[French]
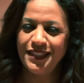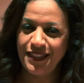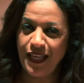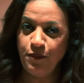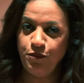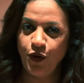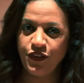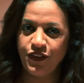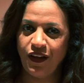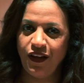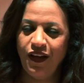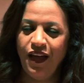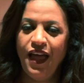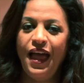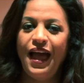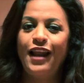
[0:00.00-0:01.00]
C'est important.
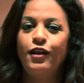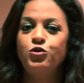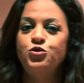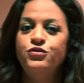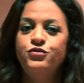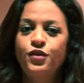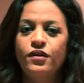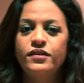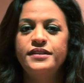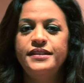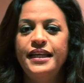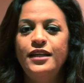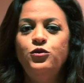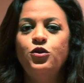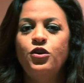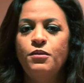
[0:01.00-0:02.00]
Alors je vous
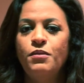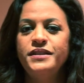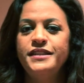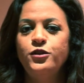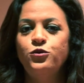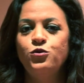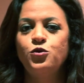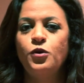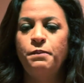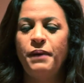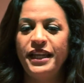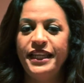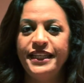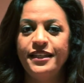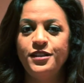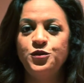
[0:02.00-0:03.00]
conseille de commencer toujours
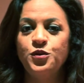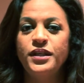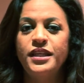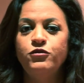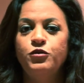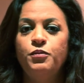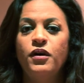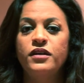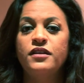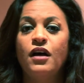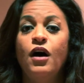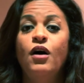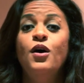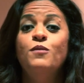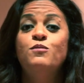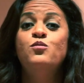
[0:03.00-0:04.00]
par les questions qui vous
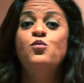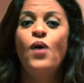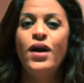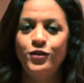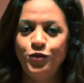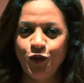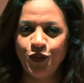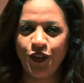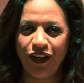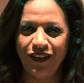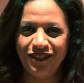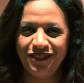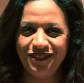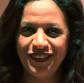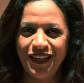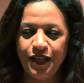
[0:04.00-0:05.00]
prendront moins de temps
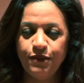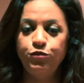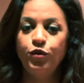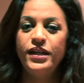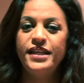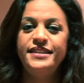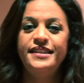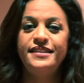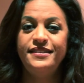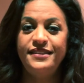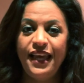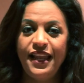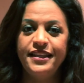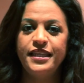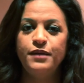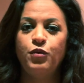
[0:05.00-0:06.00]
pour laisser
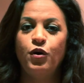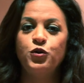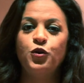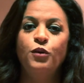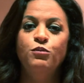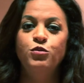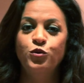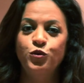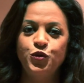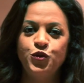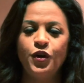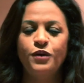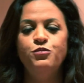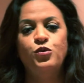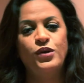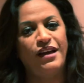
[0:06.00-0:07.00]
celles qui prendront beaucoup de
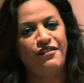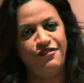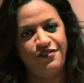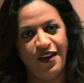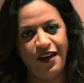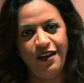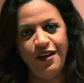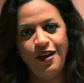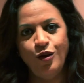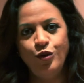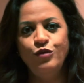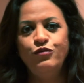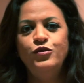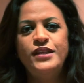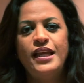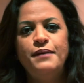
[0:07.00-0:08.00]
temps pour la fin,
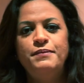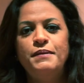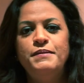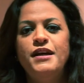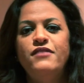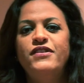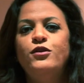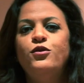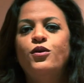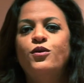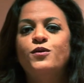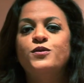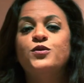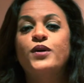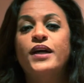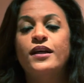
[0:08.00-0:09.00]
où vous allez peut-être bien fait leur
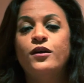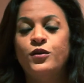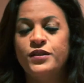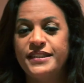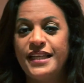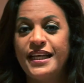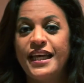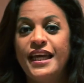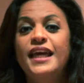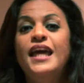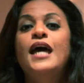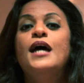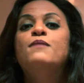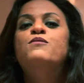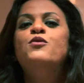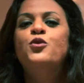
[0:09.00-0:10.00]
consacrer
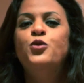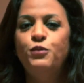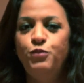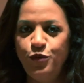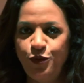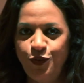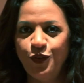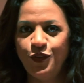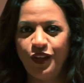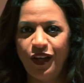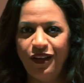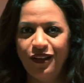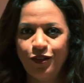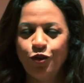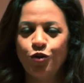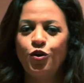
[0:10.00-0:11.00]
beaucoup plus de temps.
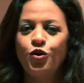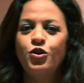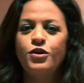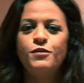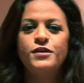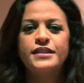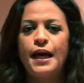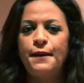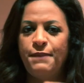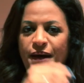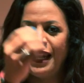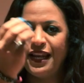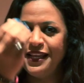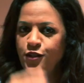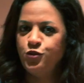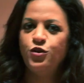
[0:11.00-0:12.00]
Donc on commencera par
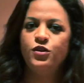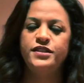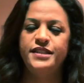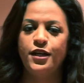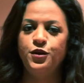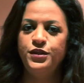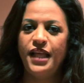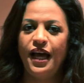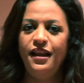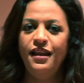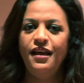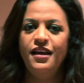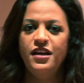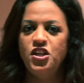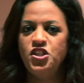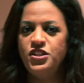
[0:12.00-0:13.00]
la lecture en diagonale.
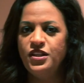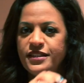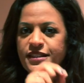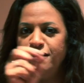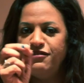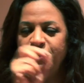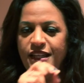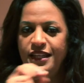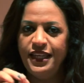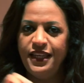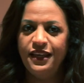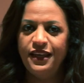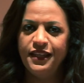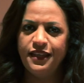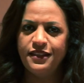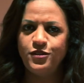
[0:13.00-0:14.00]
J'identifie les
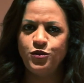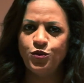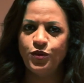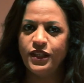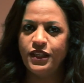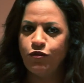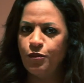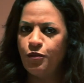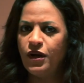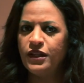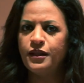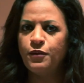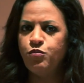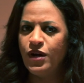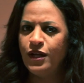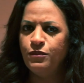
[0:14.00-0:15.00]
questions qui vont
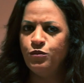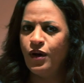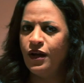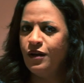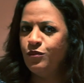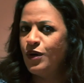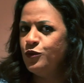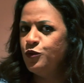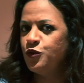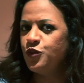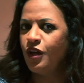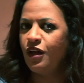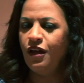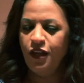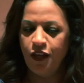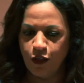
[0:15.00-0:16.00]
prendre moins, de
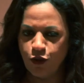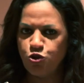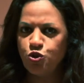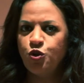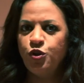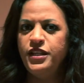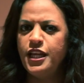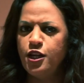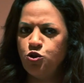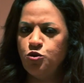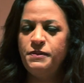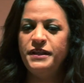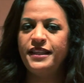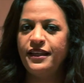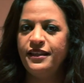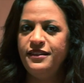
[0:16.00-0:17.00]
temps, que je connais, que je
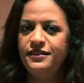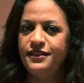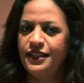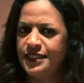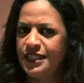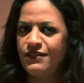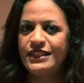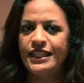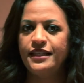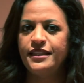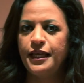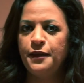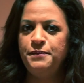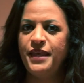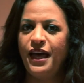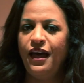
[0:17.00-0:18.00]
maîtrise et que ça va très
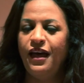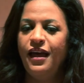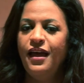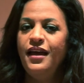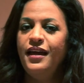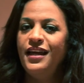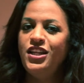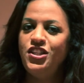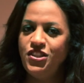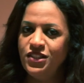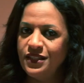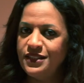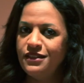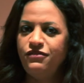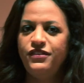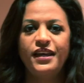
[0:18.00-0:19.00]
très bien. Et
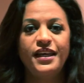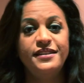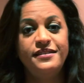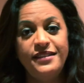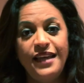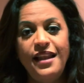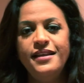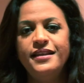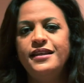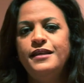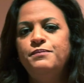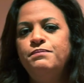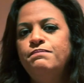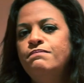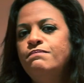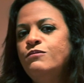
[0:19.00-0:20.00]
j'identifierai celles qui
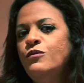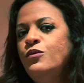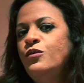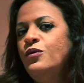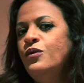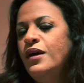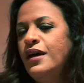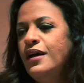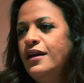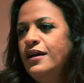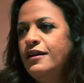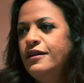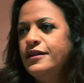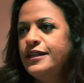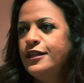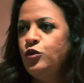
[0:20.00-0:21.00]
me,
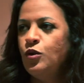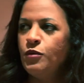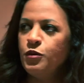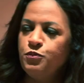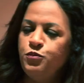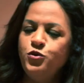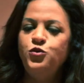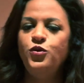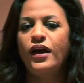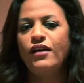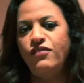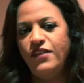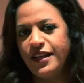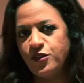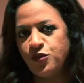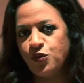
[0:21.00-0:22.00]
euh, qui demandent plus de
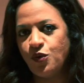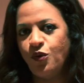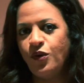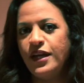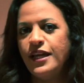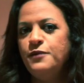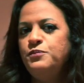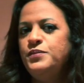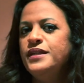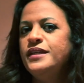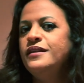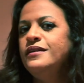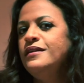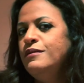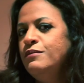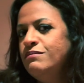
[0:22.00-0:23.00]
réflexion et puis
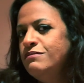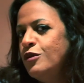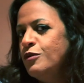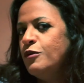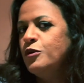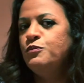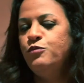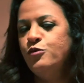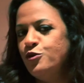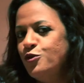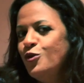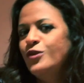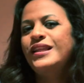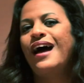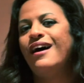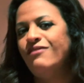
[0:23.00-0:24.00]
qui demandent plus
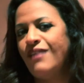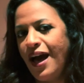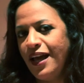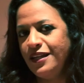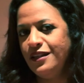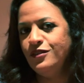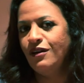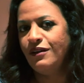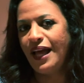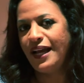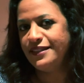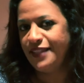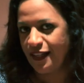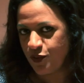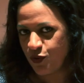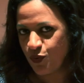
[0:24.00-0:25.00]
de travail dans la
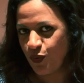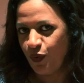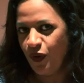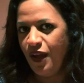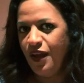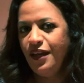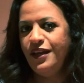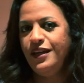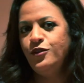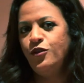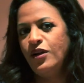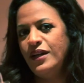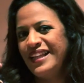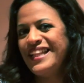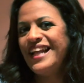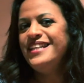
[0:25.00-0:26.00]
rédaction et
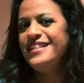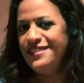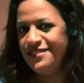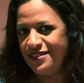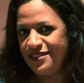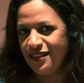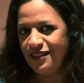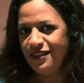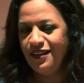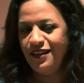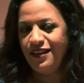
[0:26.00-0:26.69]
dans l'analyse